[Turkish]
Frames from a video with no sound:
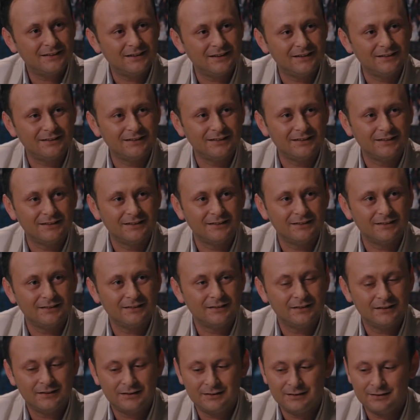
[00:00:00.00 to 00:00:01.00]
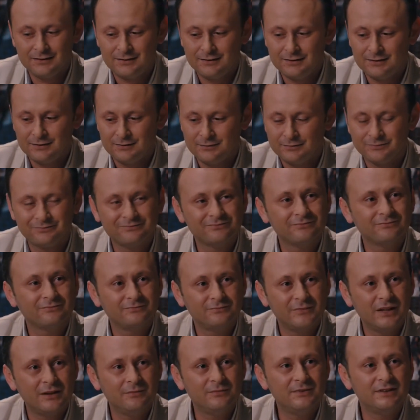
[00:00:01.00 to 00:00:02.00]
Hadi ya.
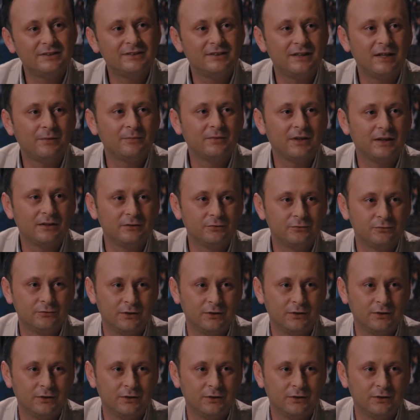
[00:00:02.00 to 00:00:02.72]
Benim de silep kaldı